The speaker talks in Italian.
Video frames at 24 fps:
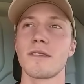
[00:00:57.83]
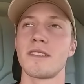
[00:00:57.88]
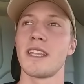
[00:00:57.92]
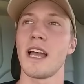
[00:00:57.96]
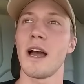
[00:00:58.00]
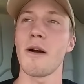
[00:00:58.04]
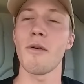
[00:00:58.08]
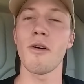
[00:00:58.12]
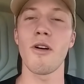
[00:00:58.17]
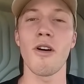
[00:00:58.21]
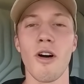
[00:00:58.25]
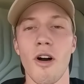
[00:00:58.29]

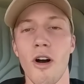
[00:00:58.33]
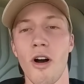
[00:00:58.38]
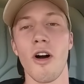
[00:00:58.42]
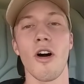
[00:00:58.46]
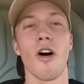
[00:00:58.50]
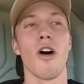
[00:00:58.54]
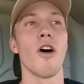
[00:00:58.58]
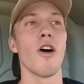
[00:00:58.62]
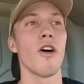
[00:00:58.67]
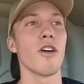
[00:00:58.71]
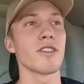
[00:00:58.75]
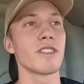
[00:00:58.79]

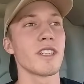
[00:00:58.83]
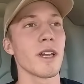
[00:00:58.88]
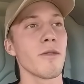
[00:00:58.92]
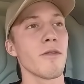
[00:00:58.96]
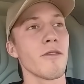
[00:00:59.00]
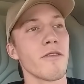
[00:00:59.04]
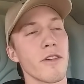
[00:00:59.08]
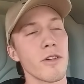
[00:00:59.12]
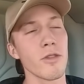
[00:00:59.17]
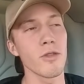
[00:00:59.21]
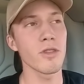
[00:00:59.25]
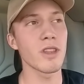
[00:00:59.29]
siamo,
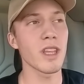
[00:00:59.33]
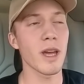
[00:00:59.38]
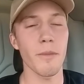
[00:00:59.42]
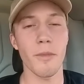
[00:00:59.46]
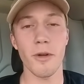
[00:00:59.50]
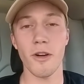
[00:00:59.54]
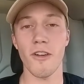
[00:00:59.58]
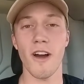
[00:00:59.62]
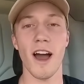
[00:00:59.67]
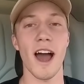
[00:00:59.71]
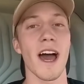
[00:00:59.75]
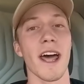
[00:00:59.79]
siamo venuti a
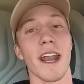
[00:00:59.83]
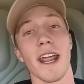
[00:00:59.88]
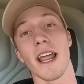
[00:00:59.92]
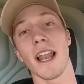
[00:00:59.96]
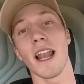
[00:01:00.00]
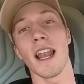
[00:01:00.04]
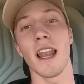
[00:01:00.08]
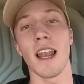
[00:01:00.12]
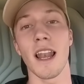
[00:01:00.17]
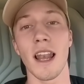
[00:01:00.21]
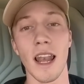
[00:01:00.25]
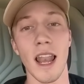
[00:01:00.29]

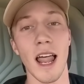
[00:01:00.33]
provare